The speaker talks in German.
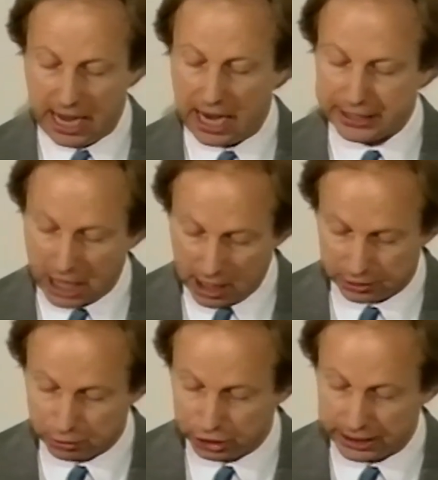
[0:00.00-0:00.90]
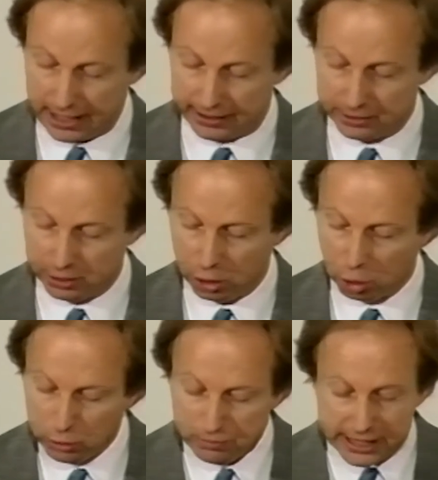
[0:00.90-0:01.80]
darzustellen.
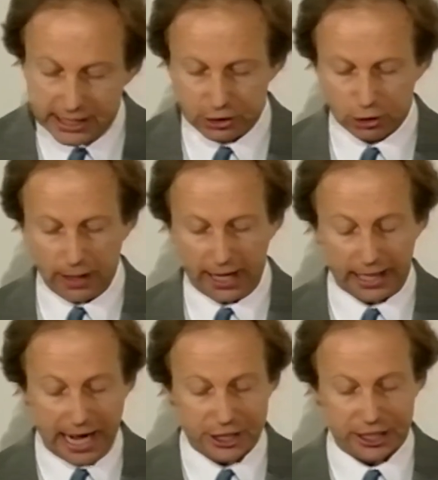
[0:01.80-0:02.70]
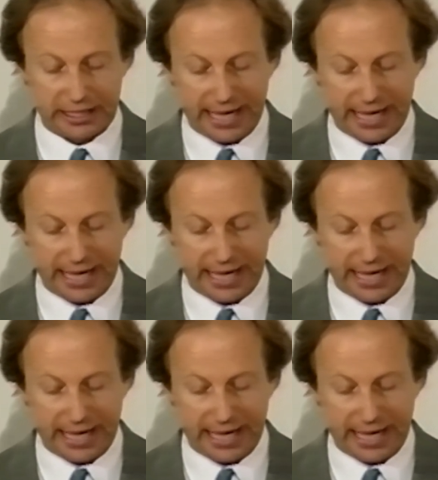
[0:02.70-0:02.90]
Um dies zu erreichen,